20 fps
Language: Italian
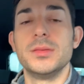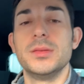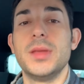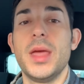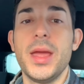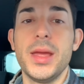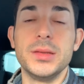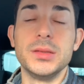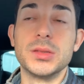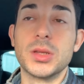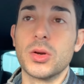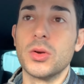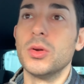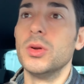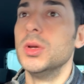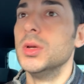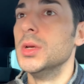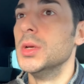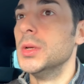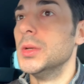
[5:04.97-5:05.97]

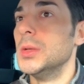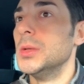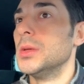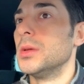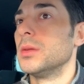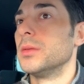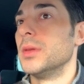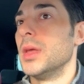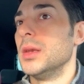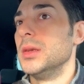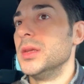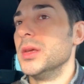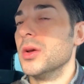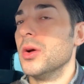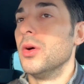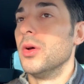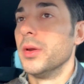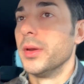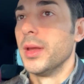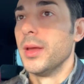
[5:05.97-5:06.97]
dentro dal
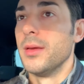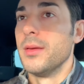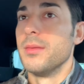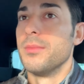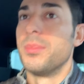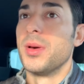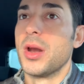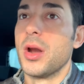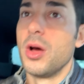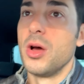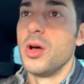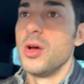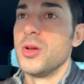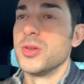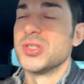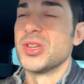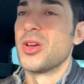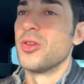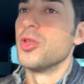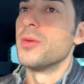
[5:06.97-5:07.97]
Lione, però
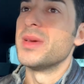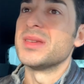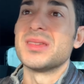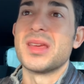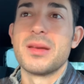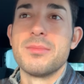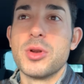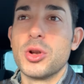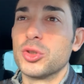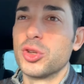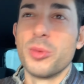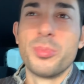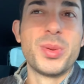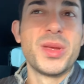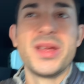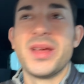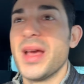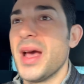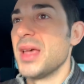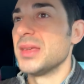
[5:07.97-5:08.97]
secondo me sarebbero troppi
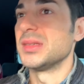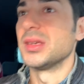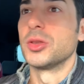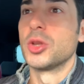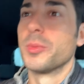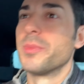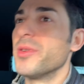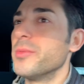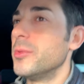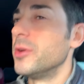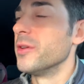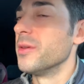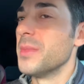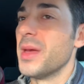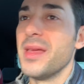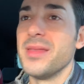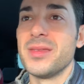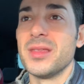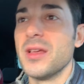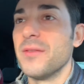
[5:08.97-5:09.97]
incassi, troppi
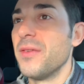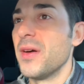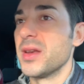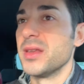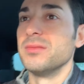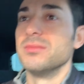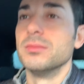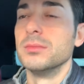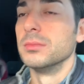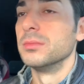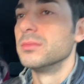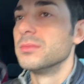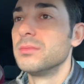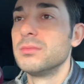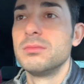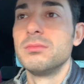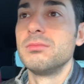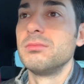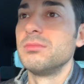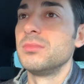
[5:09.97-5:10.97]
movimenti da fare in
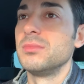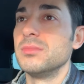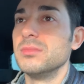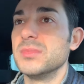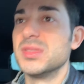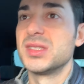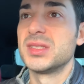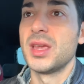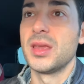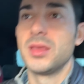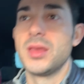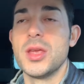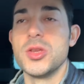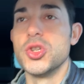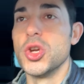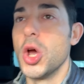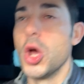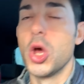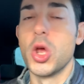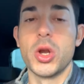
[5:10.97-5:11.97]
sette
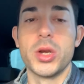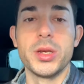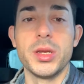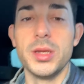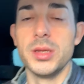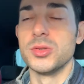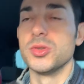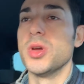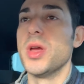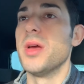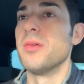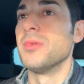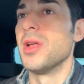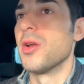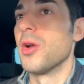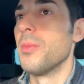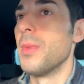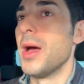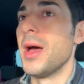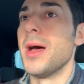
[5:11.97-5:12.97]
giorni, cioè una
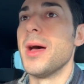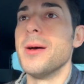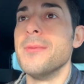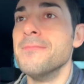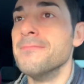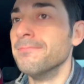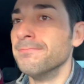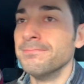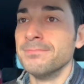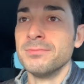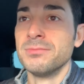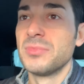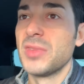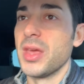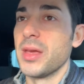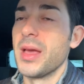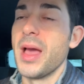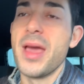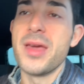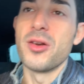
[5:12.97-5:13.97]
roba che
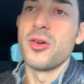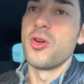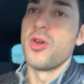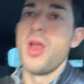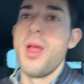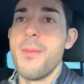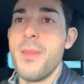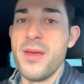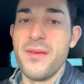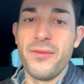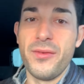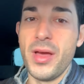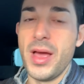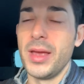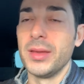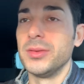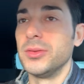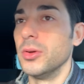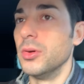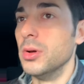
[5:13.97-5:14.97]
Cairo non ha mai
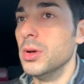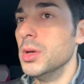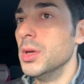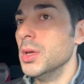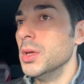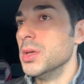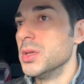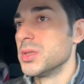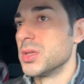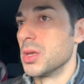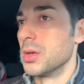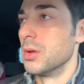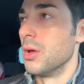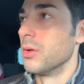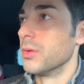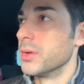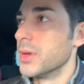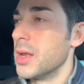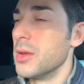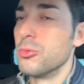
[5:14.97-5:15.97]
fatto, se
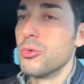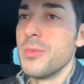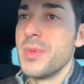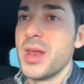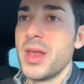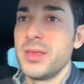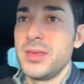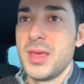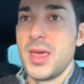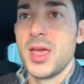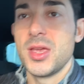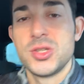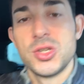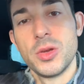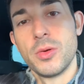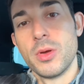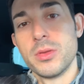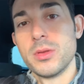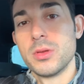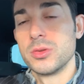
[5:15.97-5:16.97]
non nel 2010
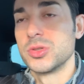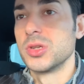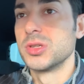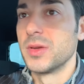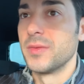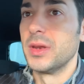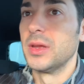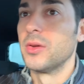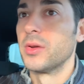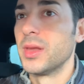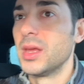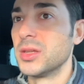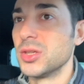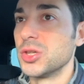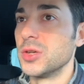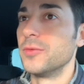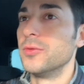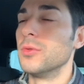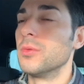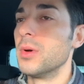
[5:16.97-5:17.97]
quando non so se vi ricordate
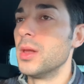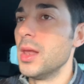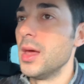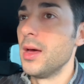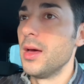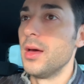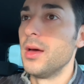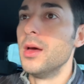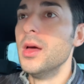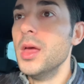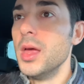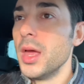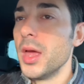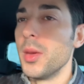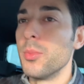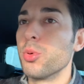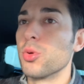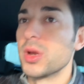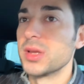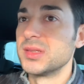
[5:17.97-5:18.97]
ci fu quella
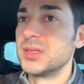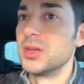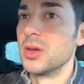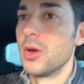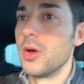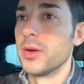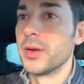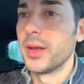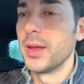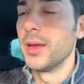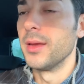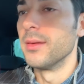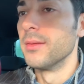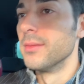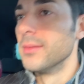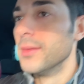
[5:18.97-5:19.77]
epurazione